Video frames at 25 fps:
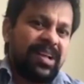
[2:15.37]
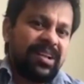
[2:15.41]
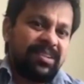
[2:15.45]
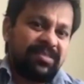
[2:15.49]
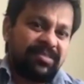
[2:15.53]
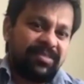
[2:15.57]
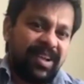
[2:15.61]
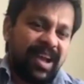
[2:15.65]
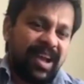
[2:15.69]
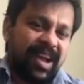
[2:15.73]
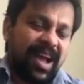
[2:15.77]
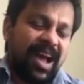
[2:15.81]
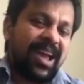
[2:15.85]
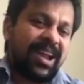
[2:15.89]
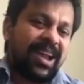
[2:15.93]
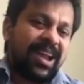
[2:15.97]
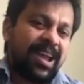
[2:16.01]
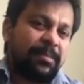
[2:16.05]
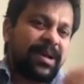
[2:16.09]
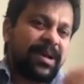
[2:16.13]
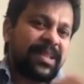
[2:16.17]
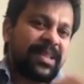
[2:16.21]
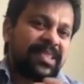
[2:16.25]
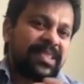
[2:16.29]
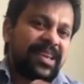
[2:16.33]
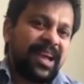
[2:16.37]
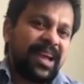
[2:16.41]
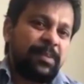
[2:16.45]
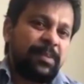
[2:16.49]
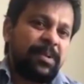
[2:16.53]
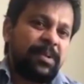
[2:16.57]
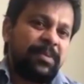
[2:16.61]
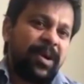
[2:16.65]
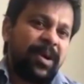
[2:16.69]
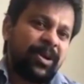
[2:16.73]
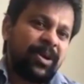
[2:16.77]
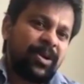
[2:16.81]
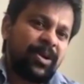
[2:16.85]
వేల మంది
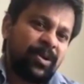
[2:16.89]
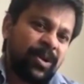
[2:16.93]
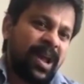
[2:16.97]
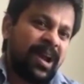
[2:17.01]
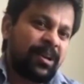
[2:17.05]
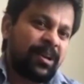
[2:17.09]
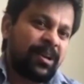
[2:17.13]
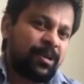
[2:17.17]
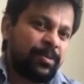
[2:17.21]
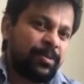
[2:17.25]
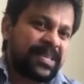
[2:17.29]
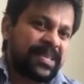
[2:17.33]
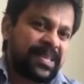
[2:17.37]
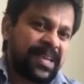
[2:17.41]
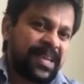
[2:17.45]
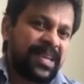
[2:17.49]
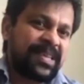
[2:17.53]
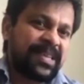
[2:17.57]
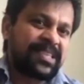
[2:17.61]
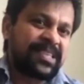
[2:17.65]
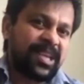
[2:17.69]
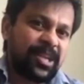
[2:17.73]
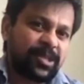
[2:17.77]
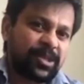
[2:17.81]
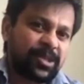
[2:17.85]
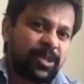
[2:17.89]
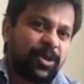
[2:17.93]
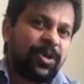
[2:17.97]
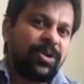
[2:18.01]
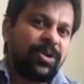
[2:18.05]
అభిమానులు నాకు మెసేజ్ చేస్తూ